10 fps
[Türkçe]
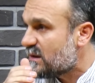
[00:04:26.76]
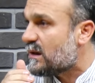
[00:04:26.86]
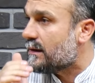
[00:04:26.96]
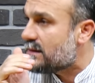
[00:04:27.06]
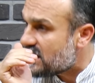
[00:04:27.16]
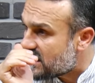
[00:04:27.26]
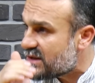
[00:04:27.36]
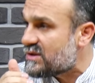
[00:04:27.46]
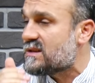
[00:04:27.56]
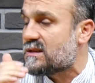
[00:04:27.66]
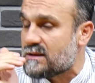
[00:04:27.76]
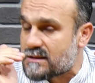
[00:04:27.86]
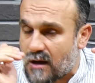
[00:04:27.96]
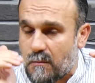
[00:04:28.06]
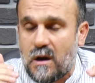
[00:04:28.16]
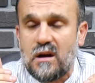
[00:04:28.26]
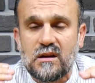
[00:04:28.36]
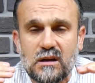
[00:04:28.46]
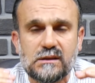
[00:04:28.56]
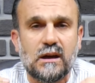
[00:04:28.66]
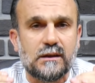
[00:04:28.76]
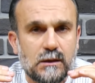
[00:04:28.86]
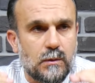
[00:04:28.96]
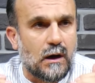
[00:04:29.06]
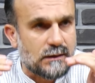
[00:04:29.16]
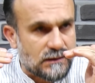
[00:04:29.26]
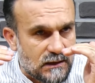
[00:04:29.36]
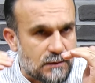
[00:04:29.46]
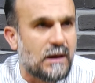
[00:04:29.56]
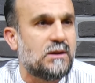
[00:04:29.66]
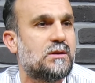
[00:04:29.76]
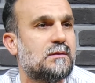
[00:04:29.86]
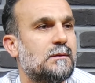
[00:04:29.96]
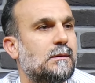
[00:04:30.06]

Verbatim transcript: Kadir gecesi sabaha kadar ibadet etmek,